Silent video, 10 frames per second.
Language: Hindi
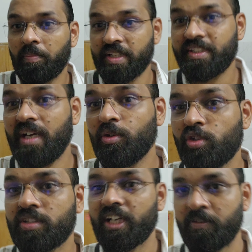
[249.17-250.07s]
बच गया वो तो
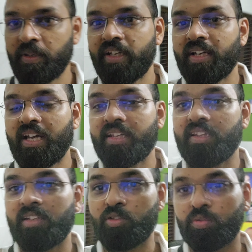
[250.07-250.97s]
सड़क पे नहीं गिरा
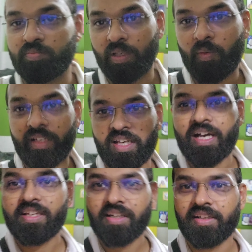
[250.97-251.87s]
इतना तो भगवान ने
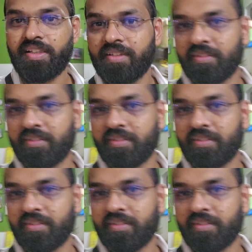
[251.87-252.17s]
लाज रख ली